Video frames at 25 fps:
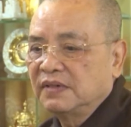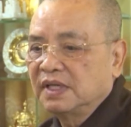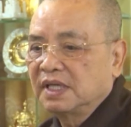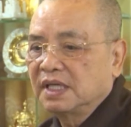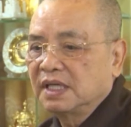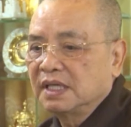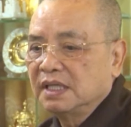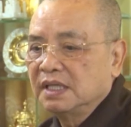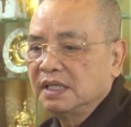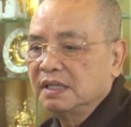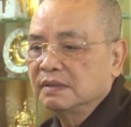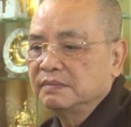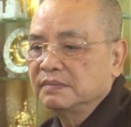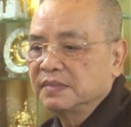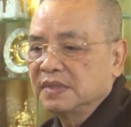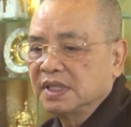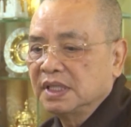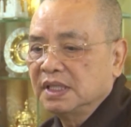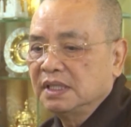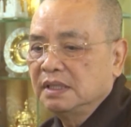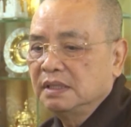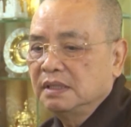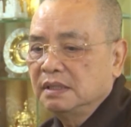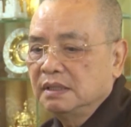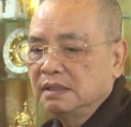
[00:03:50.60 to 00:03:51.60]
về cái niềm
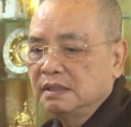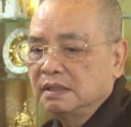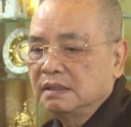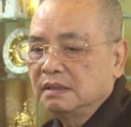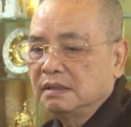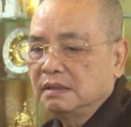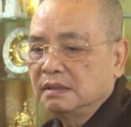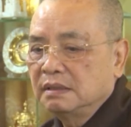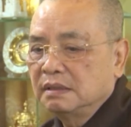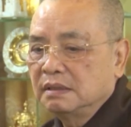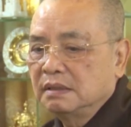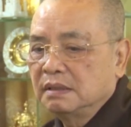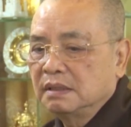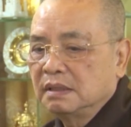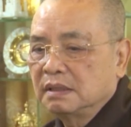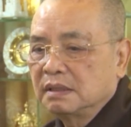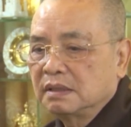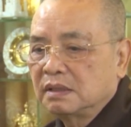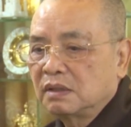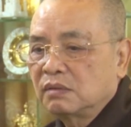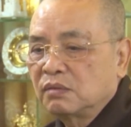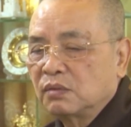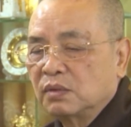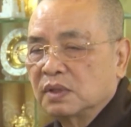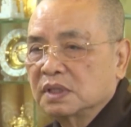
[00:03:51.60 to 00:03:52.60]
tin
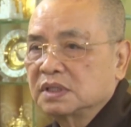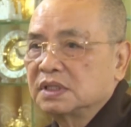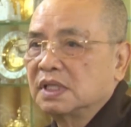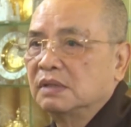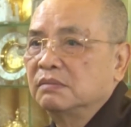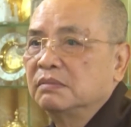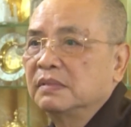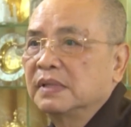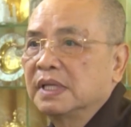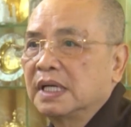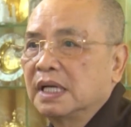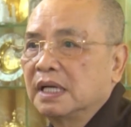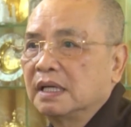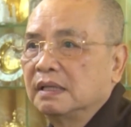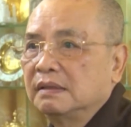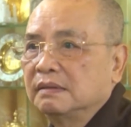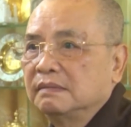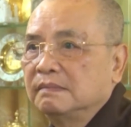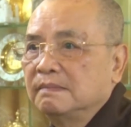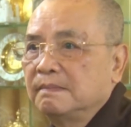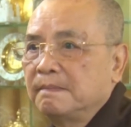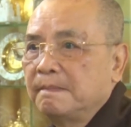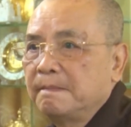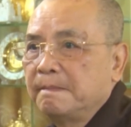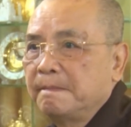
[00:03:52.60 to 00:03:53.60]
cho cuộc sống rồi đó.
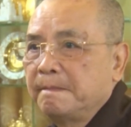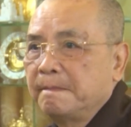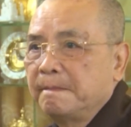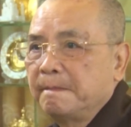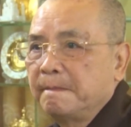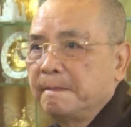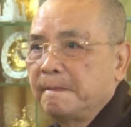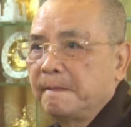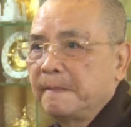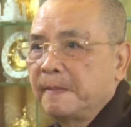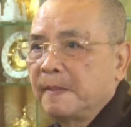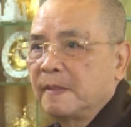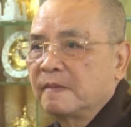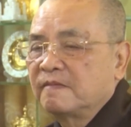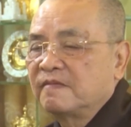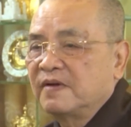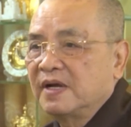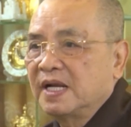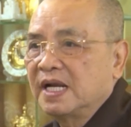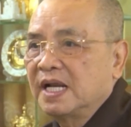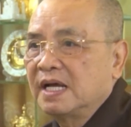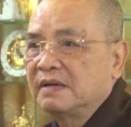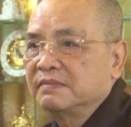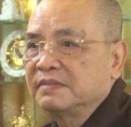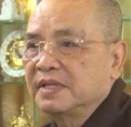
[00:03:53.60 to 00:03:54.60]

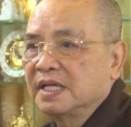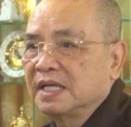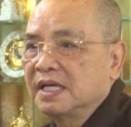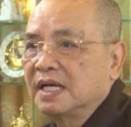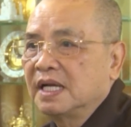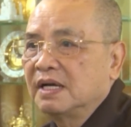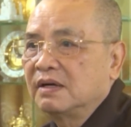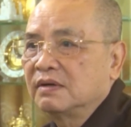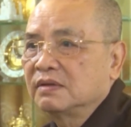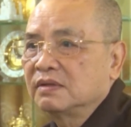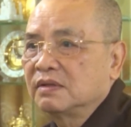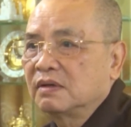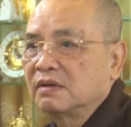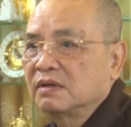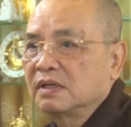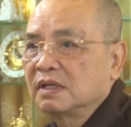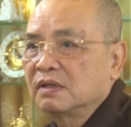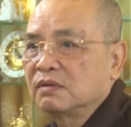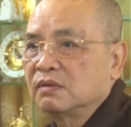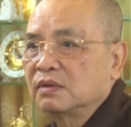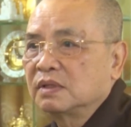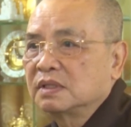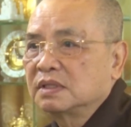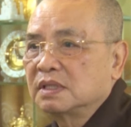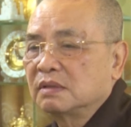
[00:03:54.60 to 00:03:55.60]
Phải làm thế nào cho
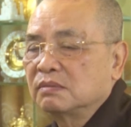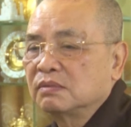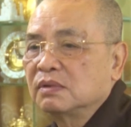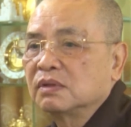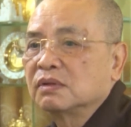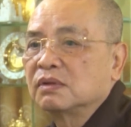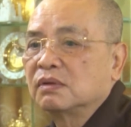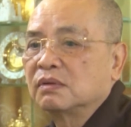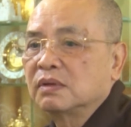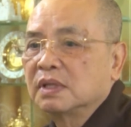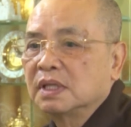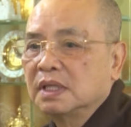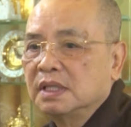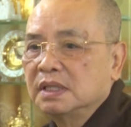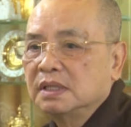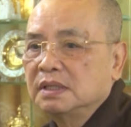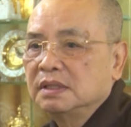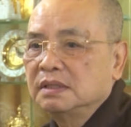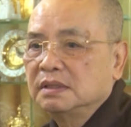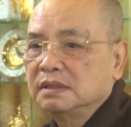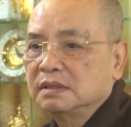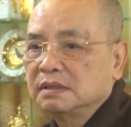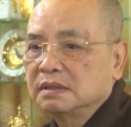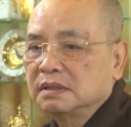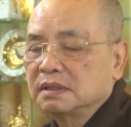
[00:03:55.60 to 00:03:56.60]
cái cuộc sống tốt hơn,
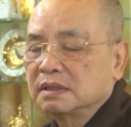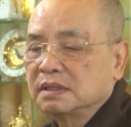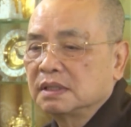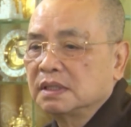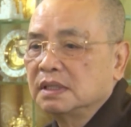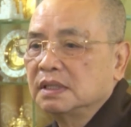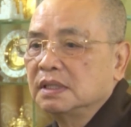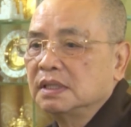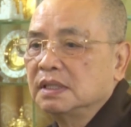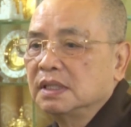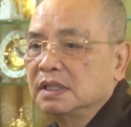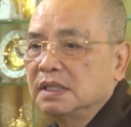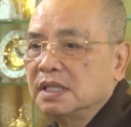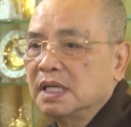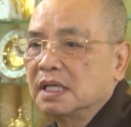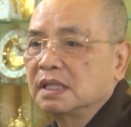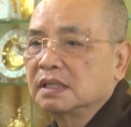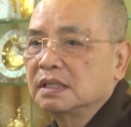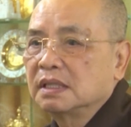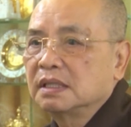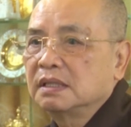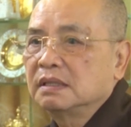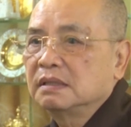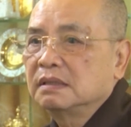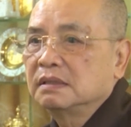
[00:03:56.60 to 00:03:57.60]
từ cái
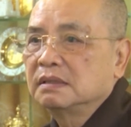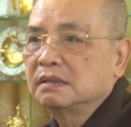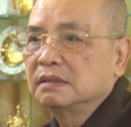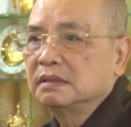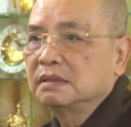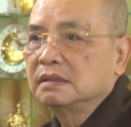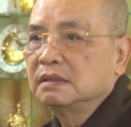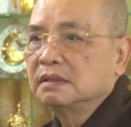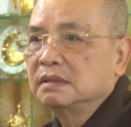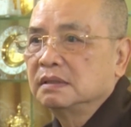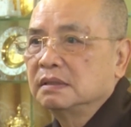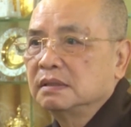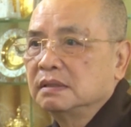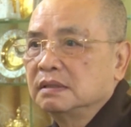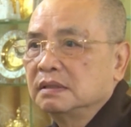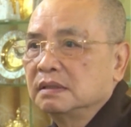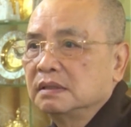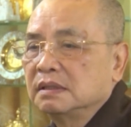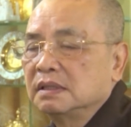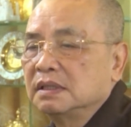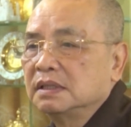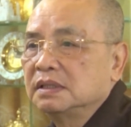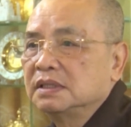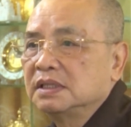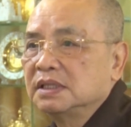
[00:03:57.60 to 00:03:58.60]
nhận thức,
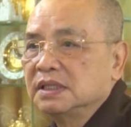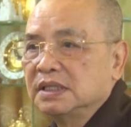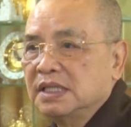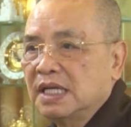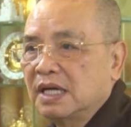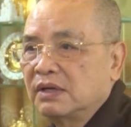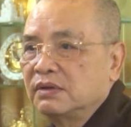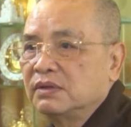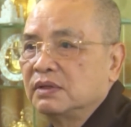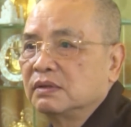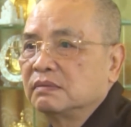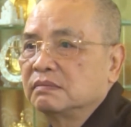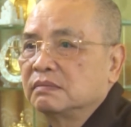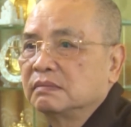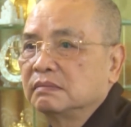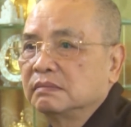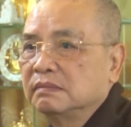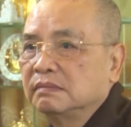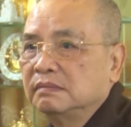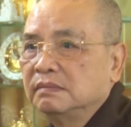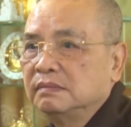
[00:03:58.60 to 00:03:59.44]
từ sự giáo dục.